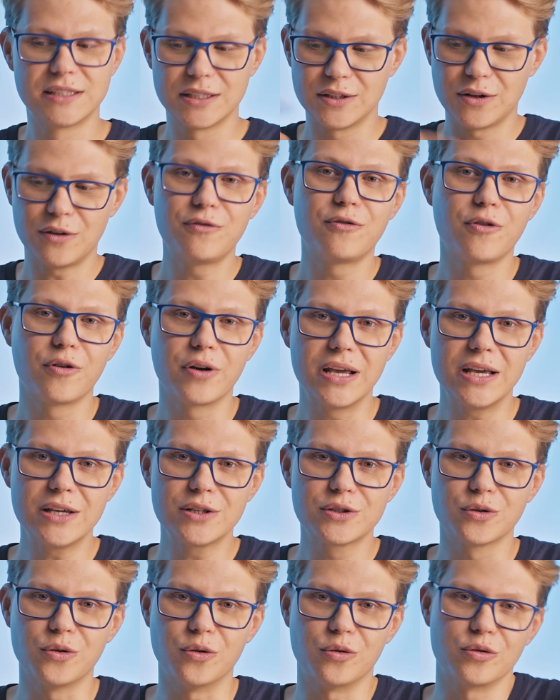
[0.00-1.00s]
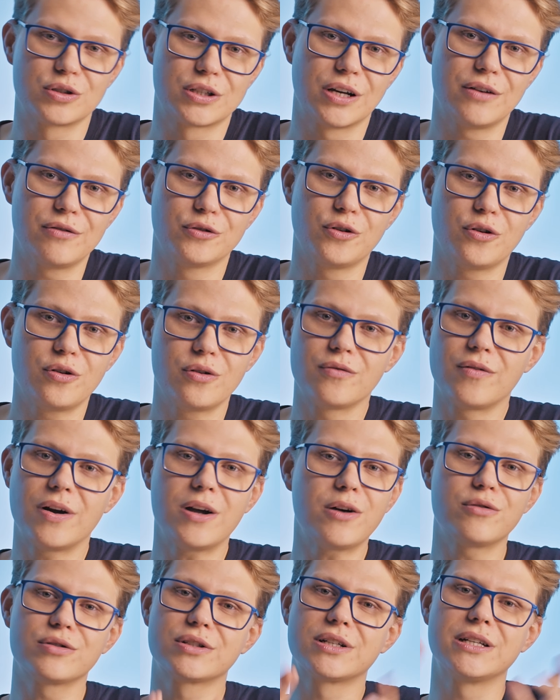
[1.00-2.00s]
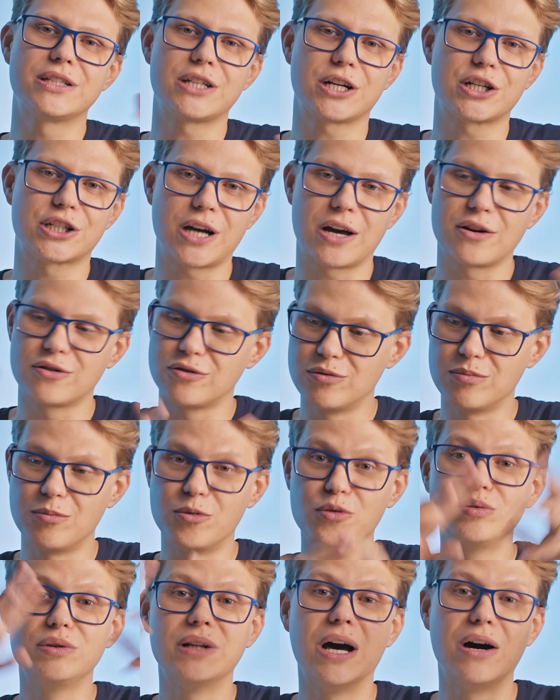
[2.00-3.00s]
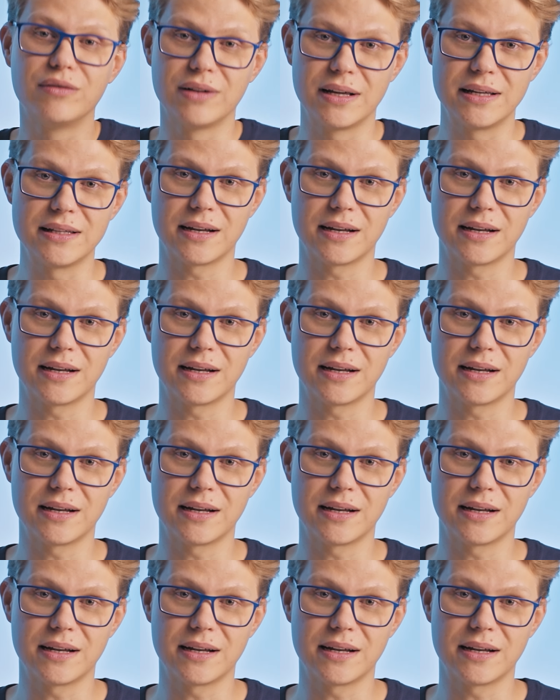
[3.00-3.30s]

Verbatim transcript: Se não for isso, o servidor não vai conseguir te achar no mundão da